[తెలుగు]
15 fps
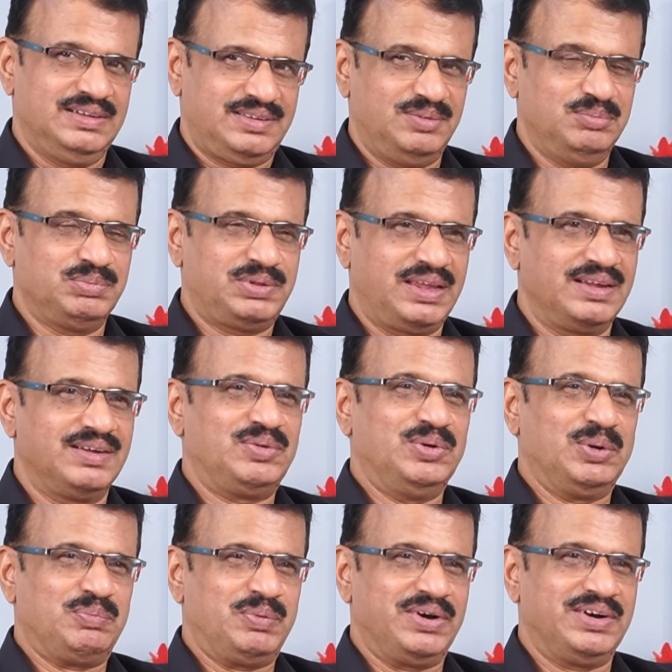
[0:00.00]
సంథింగ్
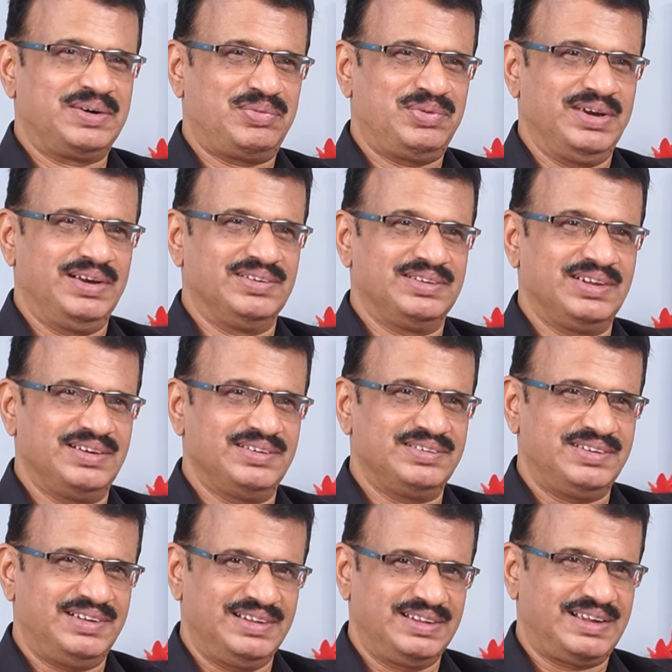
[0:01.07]
కోల్పోయినట్టు ఫీల్ అవుతారు
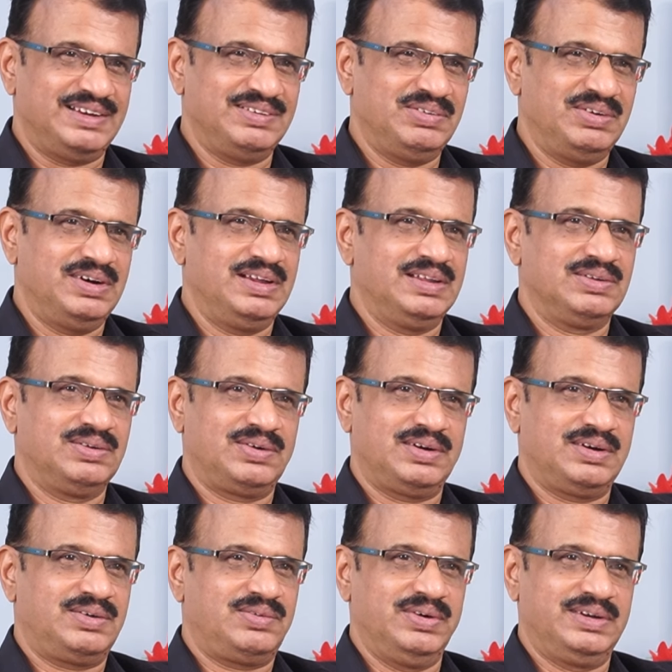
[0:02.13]
అందుకని వాళ్ళు ఏదో
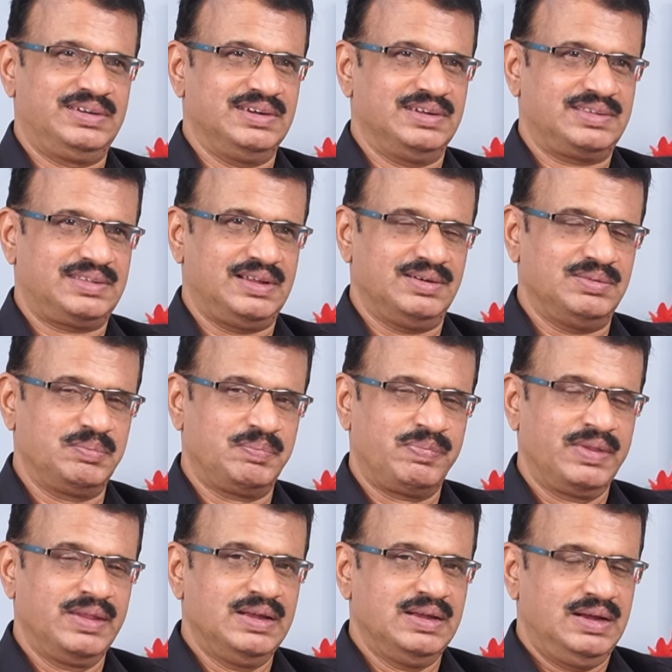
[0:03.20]
ఒక ట్వీట్ చేస్తారు
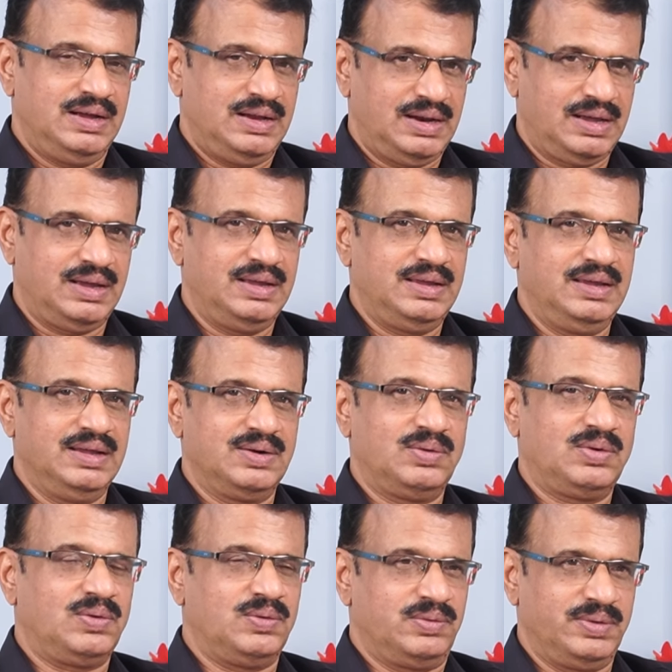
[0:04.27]
అలాగే ఈయన
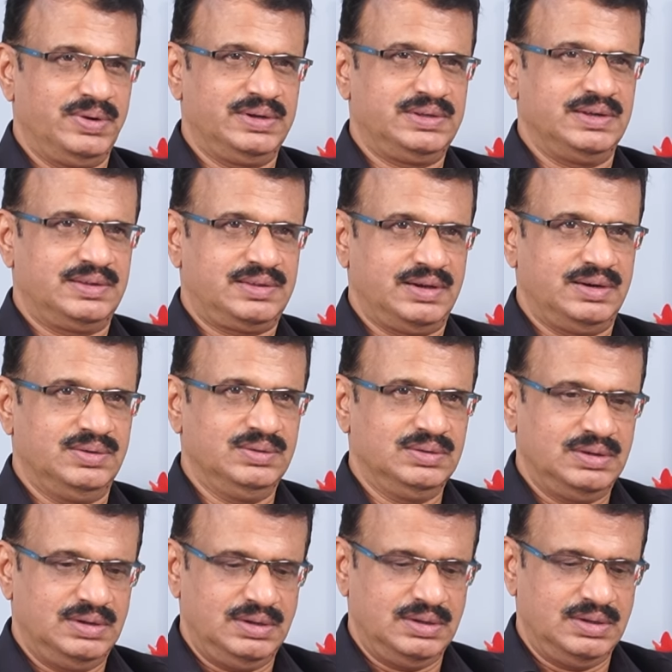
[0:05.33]
కూడా ఒక ట్వీట్ చేశాడు
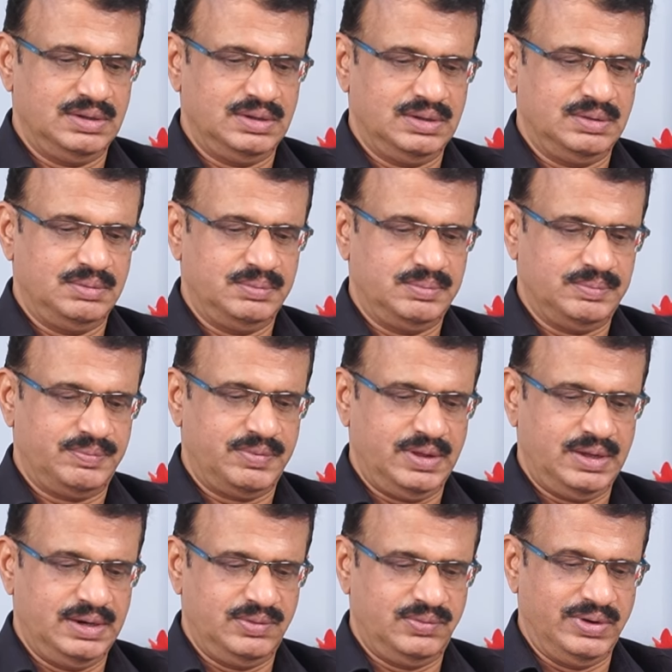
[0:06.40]

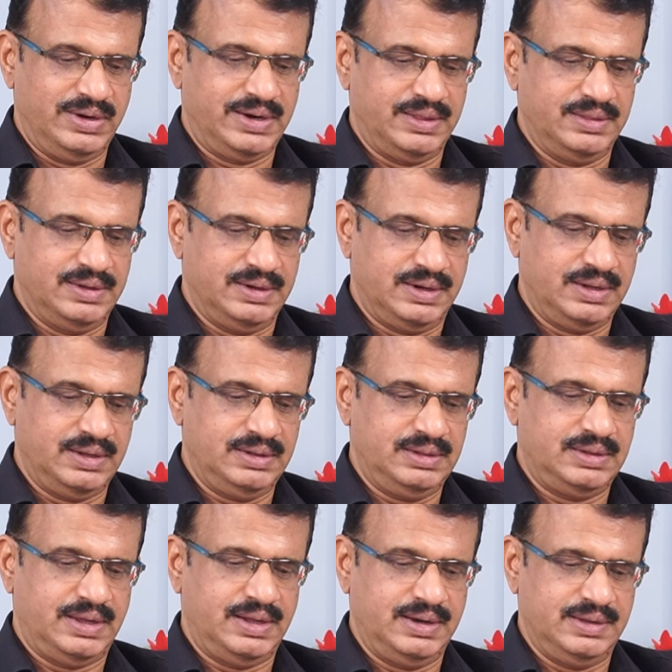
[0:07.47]
ఈ ట్వీట్ ఏంటంటే
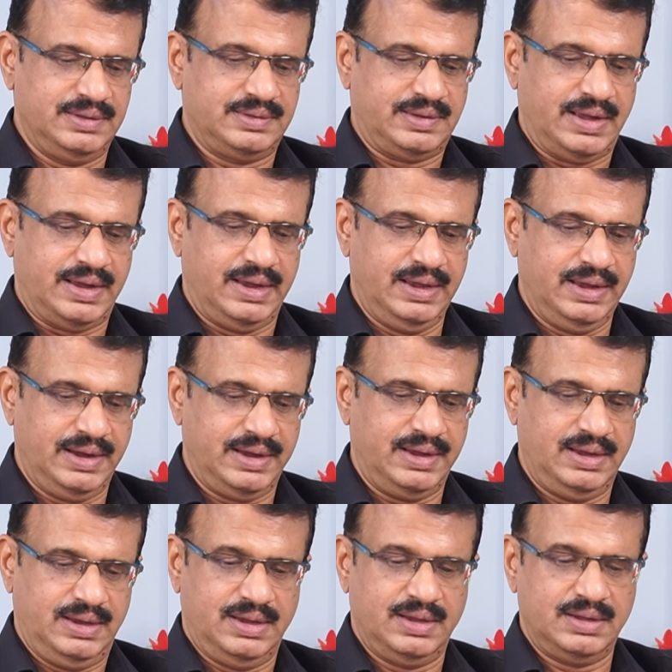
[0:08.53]
దేర్ ఈజ్ హై హై
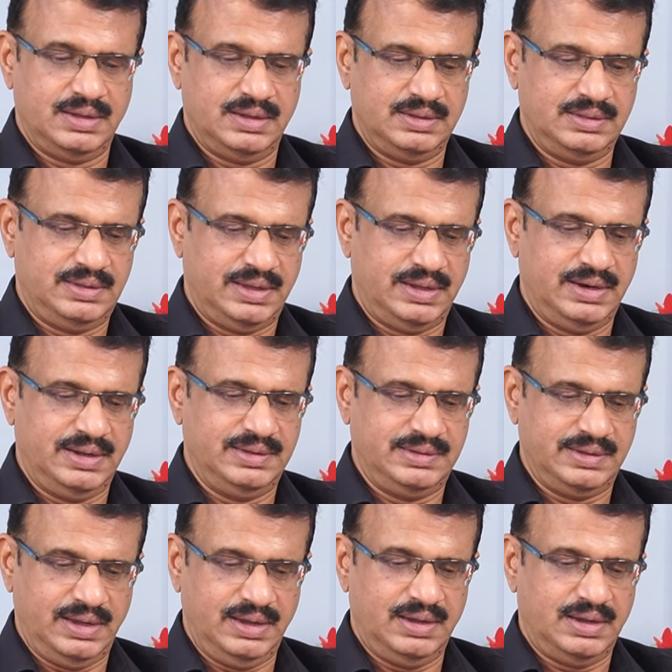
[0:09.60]
దేర్ ఈజ్
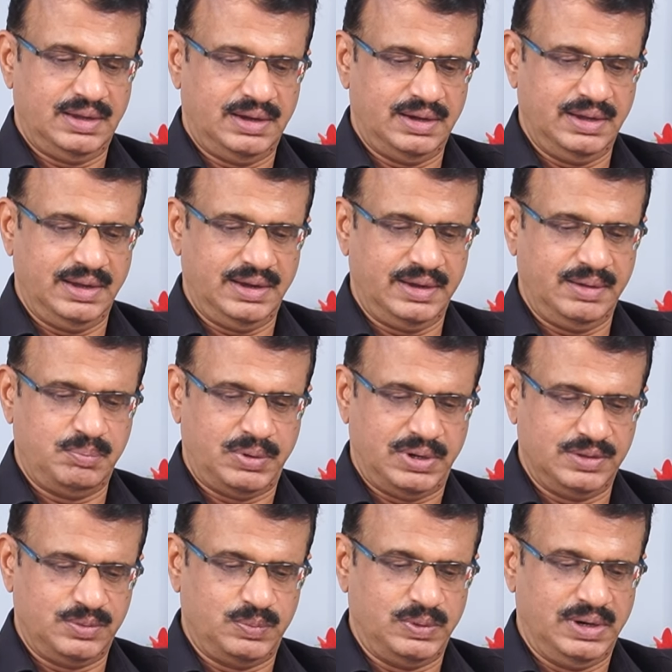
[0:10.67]
ఏ హై హై
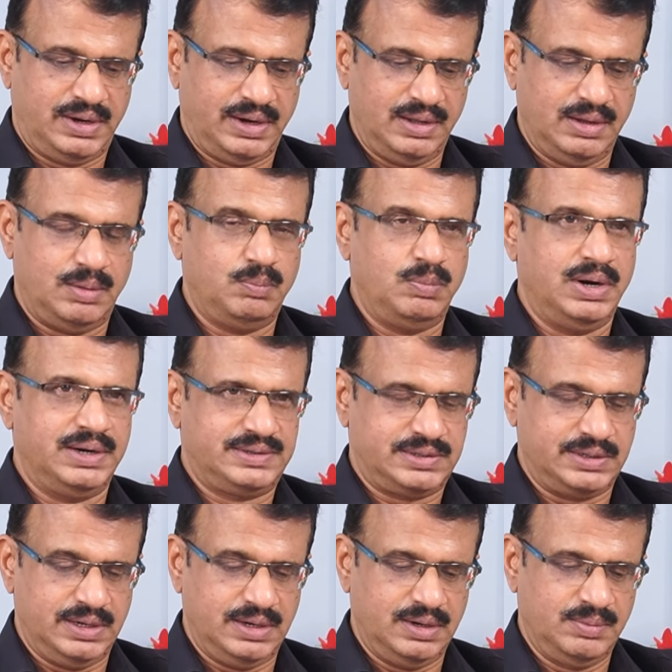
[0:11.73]
పాసిబిలిటీ ఆఫ్ బ్లడ్
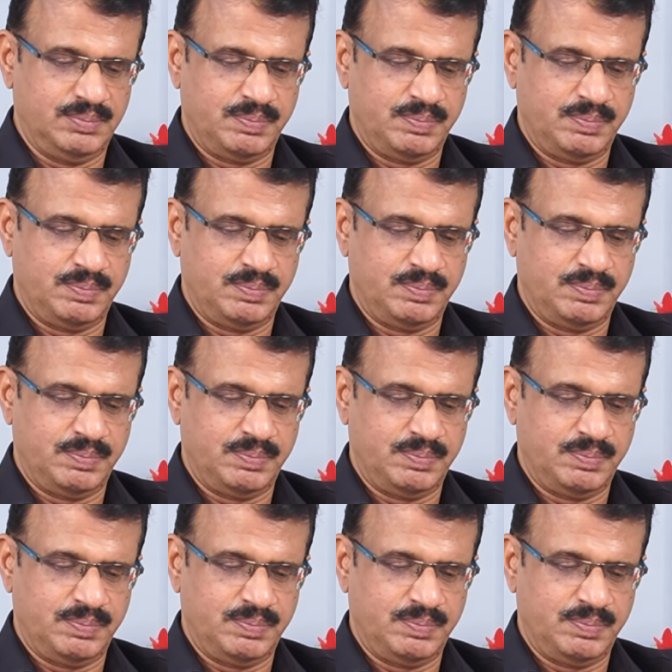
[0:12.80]
షెడ్